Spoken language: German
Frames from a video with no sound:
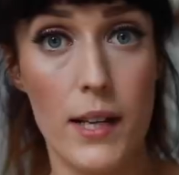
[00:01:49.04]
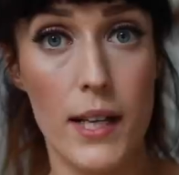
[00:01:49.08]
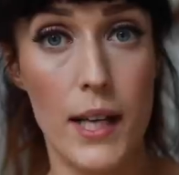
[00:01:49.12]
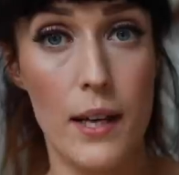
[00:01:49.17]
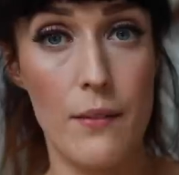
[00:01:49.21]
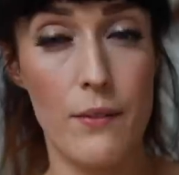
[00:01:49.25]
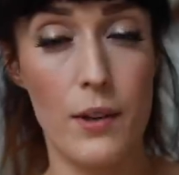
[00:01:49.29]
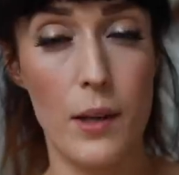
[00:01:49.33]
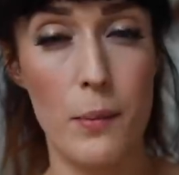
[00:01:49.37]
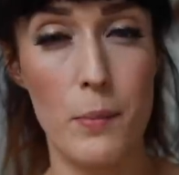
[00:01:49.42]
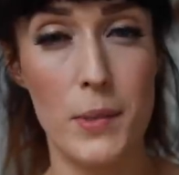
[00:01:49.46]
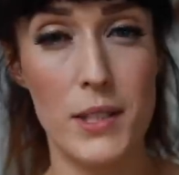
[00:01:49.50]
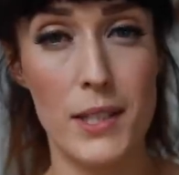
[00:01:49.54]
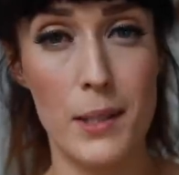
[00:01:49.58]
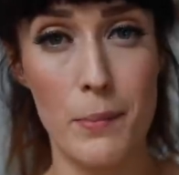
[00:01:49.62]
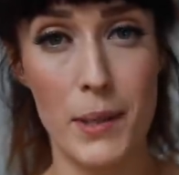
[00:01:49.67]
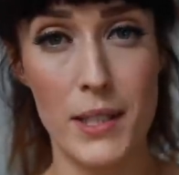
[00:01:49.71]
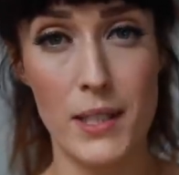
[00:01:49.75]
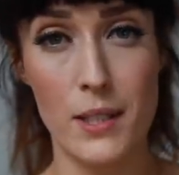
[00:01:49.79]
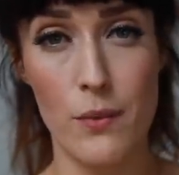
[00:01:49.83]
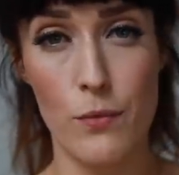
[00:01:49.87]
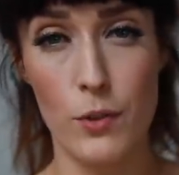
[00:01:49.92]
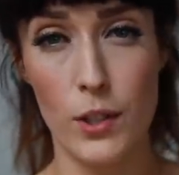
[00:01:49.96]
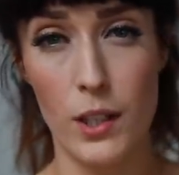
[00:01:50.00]
weil der einfach ein bisschen
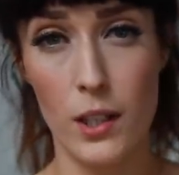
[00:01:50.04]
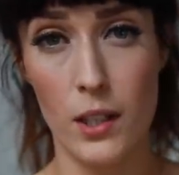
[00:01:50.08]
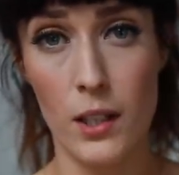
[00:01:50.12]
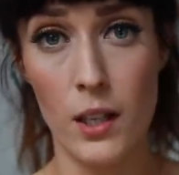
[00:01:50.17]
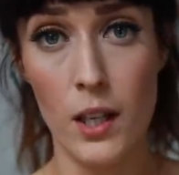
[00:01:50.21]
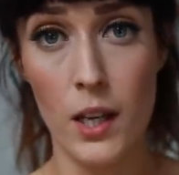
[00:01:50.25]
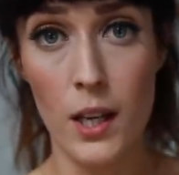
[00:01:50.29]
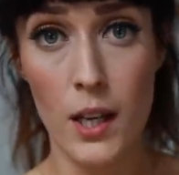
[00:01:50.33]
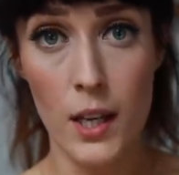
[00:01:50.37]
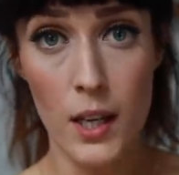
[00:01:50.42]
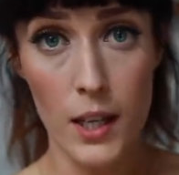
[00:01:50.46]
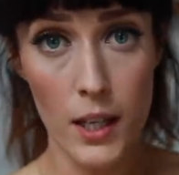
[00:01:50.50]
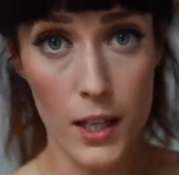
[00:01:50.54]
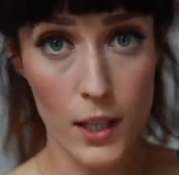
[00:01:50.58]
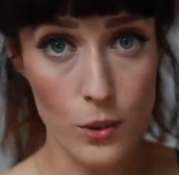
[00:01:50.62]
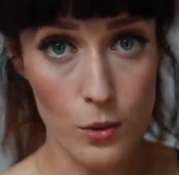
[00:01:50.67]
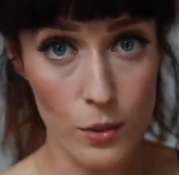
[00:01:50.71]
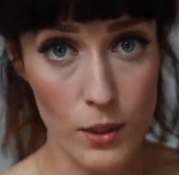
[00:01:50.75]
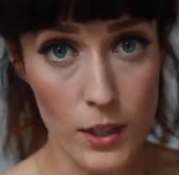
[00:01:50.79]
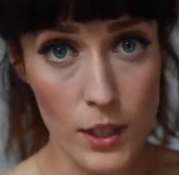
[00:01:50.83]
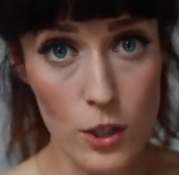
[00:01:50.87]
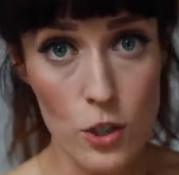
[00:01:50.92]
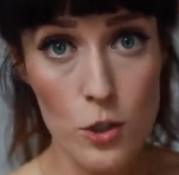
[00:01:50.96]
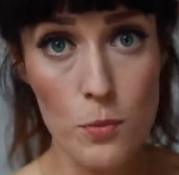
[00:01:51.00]
besser für den
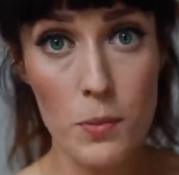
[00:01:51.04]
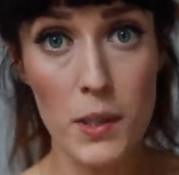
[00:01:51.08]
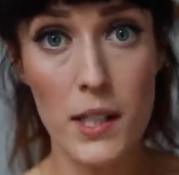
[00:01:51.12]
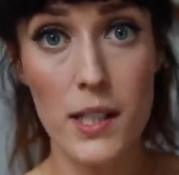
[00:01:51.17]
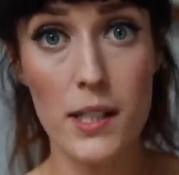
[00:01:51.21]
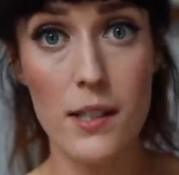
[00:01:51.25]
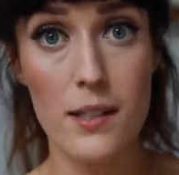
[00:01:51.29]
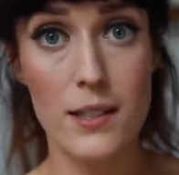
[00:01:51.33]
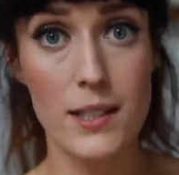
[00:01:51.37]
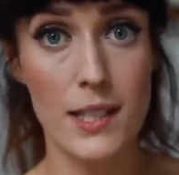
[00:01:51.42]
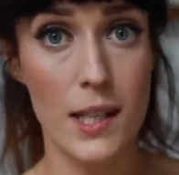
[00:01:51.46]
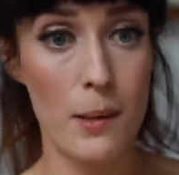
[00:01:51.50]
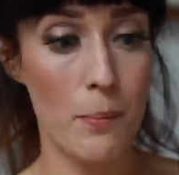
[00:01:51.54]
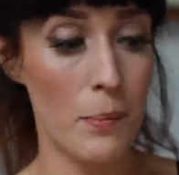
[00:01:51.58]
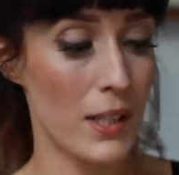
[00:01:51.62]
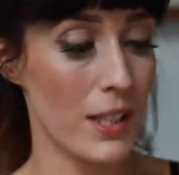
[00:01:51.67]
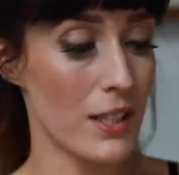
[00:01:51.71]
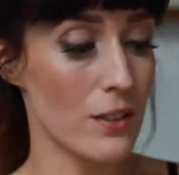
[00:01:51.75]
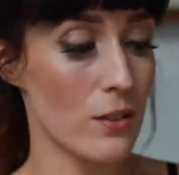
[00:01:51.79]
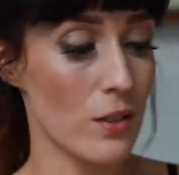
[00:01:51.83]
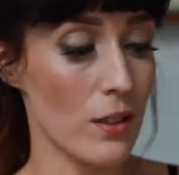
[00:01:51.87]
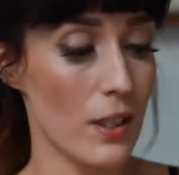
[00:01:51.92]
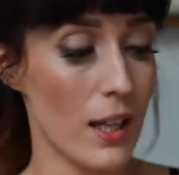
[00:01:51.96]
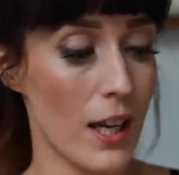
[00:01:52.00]
Insulinspiegel ist. Da hat man
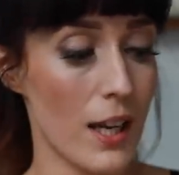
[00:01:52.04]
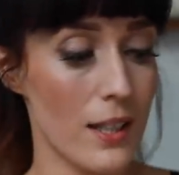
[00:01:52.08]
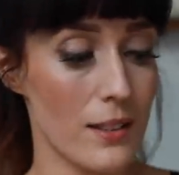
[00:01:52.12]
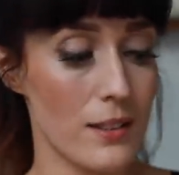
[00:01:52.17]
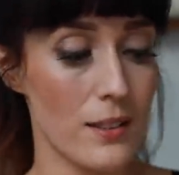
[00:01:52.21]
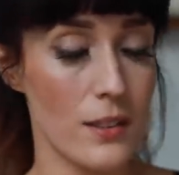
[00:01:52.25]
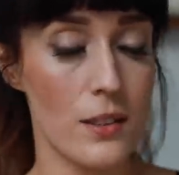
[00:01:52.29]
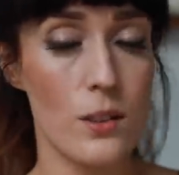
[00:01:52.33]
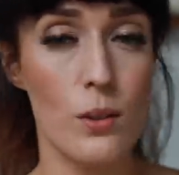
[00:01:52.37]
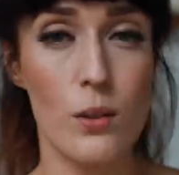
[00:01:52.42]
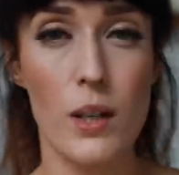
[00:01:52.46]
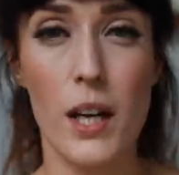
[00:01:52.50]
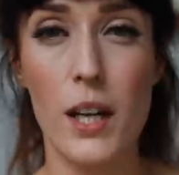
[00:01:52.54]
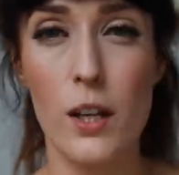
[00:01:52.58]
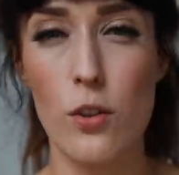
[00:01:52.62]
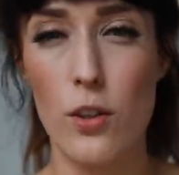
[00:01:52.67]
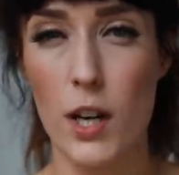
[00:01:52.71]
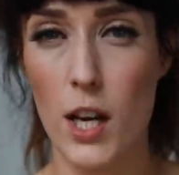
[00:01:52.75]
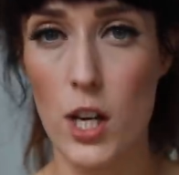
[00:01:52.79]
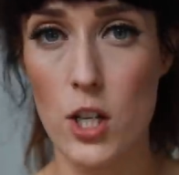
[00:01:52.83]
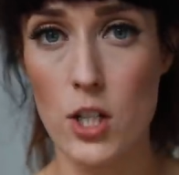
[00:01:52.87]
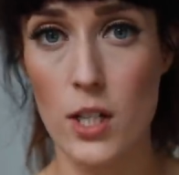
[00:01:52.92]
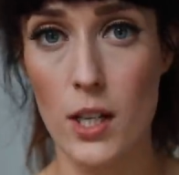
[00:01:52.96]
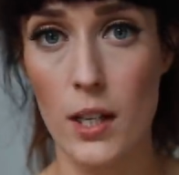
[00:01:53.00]
nicht so einen krassen
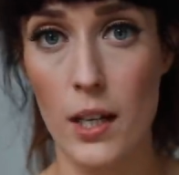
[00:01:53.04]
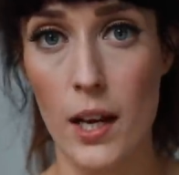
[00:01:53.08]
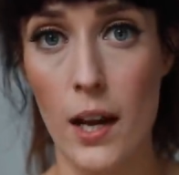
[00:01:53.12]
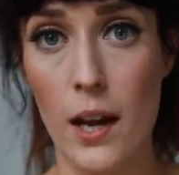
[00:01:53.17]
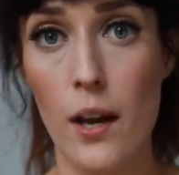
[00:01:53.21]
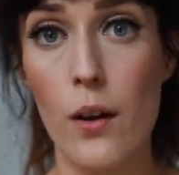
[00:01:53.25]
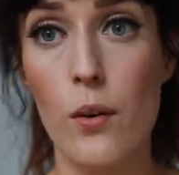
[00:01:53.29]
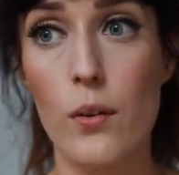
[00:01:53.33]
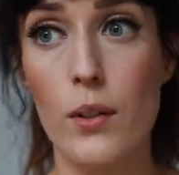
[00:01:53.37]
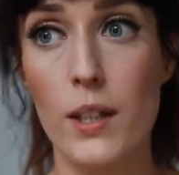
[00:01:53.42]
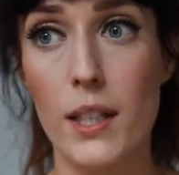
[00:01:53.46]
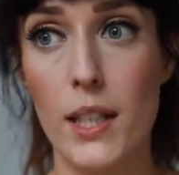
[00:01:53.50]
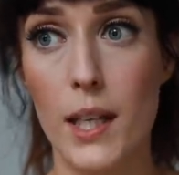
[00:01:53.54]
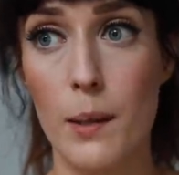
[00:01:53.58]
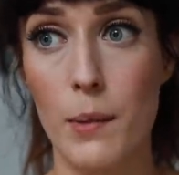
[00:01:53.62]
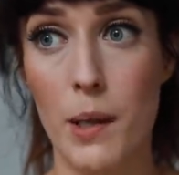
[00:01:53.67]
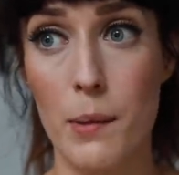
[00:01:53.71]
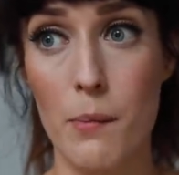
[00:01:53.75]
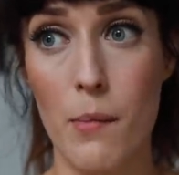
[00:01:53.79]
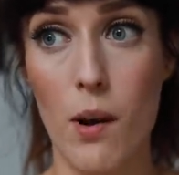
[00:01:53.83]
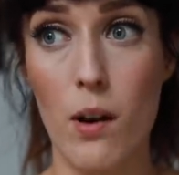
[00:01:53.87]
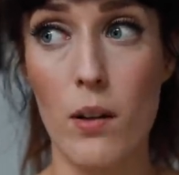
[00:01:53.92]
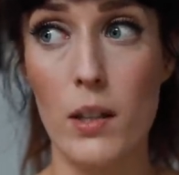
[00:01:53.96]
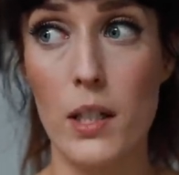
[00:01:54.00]
Zuckercrash danach und ich habe
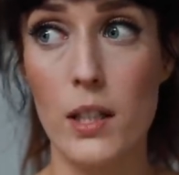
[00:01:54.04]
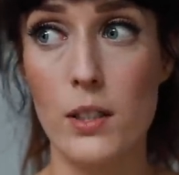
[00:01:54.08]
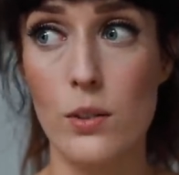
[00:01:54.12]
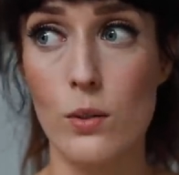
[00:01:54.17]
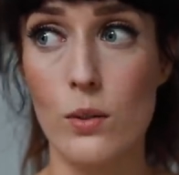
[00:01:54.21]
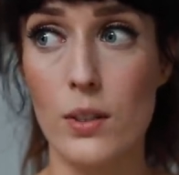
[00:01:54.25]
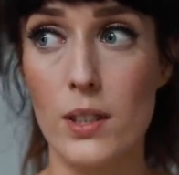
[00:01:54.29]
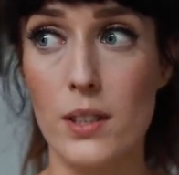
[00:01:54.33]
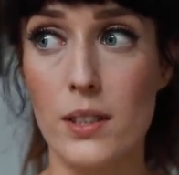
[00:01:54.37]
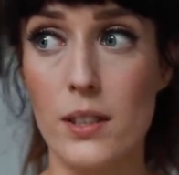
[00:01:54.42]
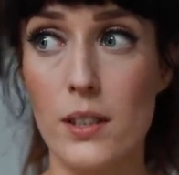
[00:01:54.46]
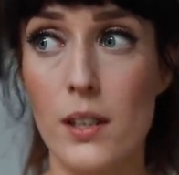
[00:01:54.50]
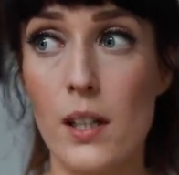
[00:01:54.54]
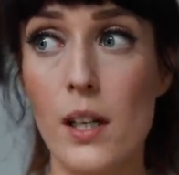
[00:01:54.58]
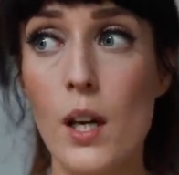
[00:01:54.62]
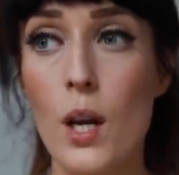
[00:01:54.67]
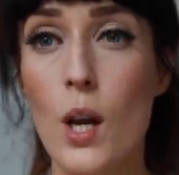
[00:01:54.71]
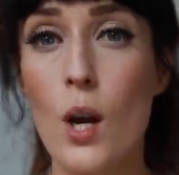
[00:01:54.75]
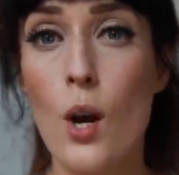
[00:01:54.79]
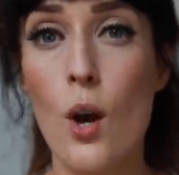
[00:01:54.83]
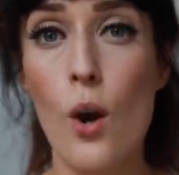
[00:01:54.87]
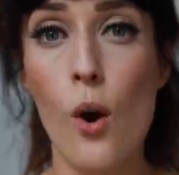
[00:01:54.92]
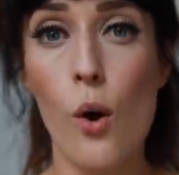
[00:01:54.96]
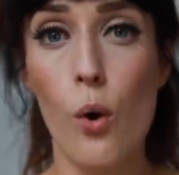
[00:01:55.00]
eben auch nicht so diese
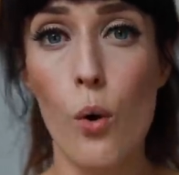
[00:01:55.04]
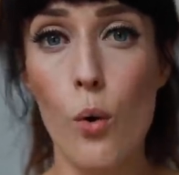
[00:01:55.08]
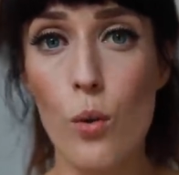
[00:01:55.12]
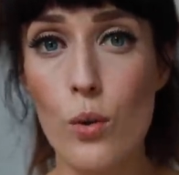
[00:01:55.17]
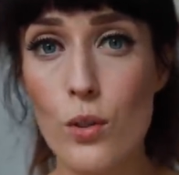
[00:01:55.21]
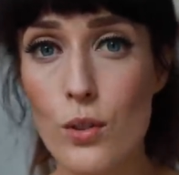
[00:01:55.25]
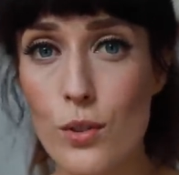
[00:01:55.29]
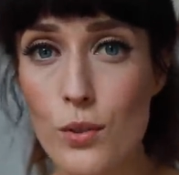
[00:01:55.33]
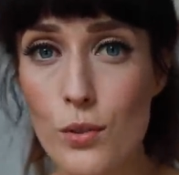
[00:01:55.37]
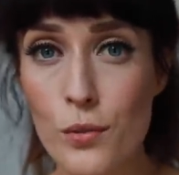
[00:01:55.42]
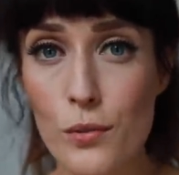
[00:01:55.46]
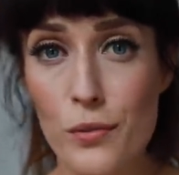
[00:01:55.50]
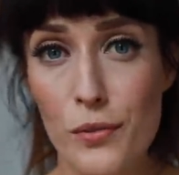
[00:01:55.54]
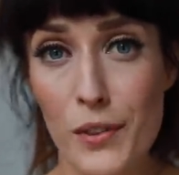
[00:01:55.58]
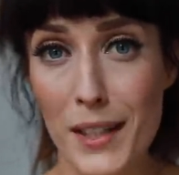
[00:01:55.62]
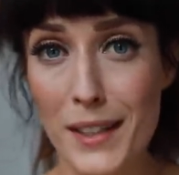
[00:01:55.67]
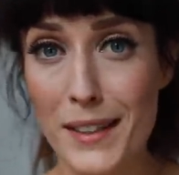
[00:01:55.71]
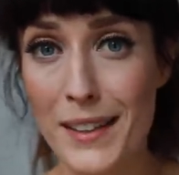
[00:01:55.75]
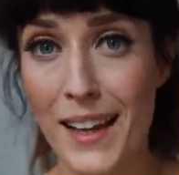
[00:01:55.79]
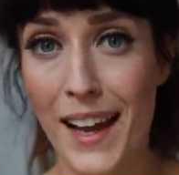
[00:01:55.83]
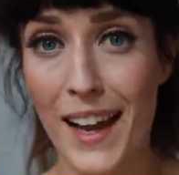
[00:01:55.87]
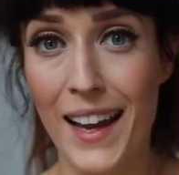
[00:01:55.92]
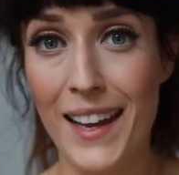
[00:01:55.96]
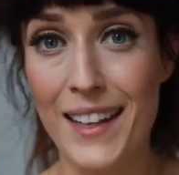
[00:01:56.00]

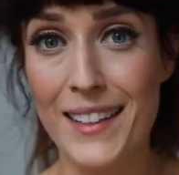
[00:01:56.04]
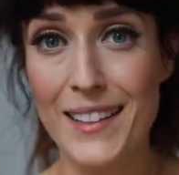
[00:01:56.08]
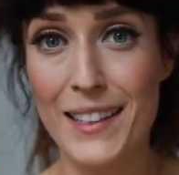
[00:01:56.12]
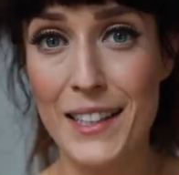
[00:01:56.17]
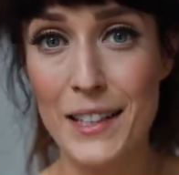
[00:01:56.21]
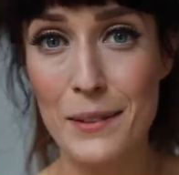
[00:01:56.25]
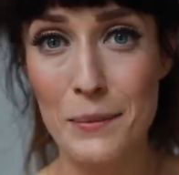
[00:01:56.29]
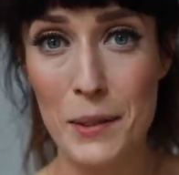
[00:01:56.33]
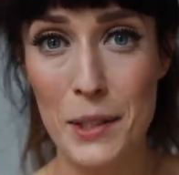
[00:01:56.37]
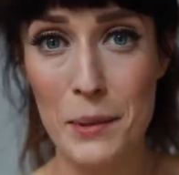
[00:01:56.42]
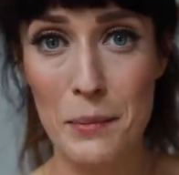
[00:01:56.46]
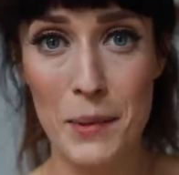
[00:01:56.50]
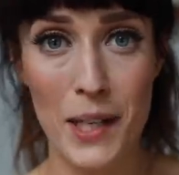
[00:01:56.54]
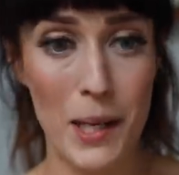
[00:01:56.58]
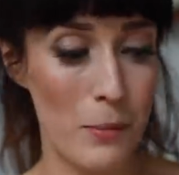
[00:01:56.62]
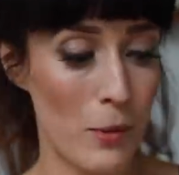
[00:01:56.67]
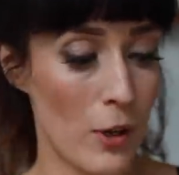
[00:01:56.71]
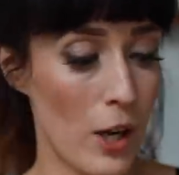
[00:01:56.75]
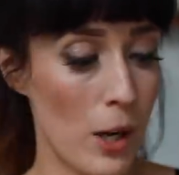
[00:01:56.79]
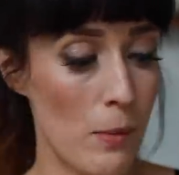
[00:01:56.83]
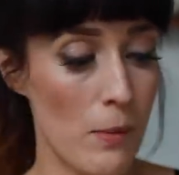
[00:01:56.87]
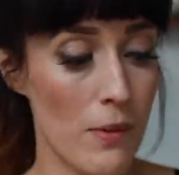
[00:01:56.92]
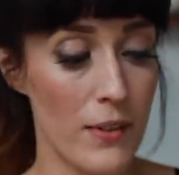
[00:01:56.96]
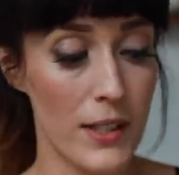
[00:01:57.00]
Unzufriedenheit, die ich manchmal dann
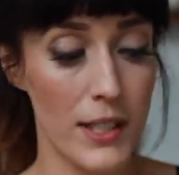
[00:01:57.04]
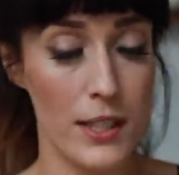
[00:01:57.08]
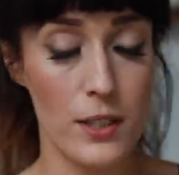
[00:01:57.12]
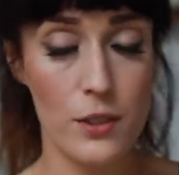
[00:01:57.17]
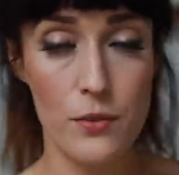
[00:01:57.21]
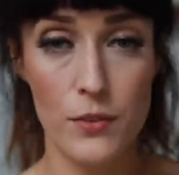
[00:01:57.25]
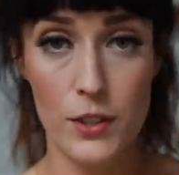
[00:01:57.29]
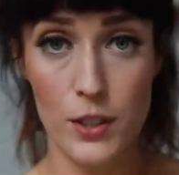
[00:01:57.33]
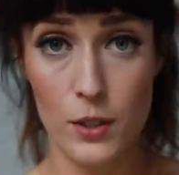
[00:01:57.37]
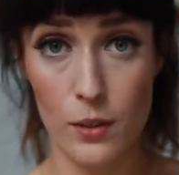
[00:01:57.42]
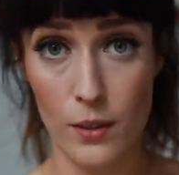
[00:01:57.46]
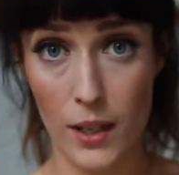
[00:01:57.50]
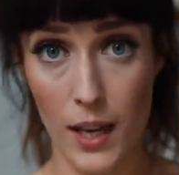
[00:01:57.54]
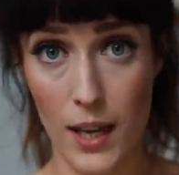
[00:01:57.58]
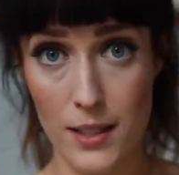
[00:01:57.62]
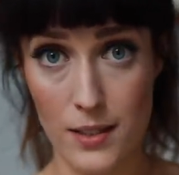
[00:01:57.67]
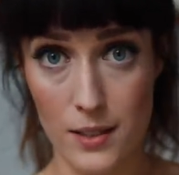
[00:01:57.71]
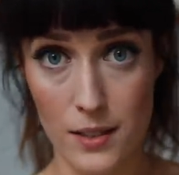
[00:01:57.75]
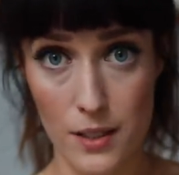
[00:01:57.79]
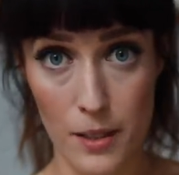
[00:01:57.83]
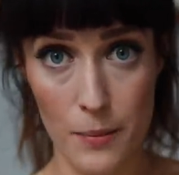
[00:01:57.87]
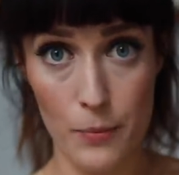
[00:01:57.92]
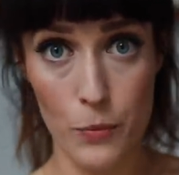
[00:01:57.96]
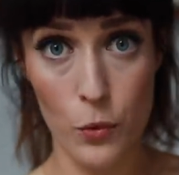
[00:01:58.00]
bekomme, wenn ich zu viel Zucker
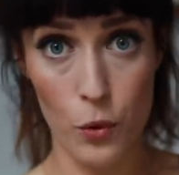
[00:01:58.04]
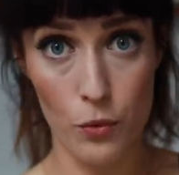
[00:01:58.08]
esse.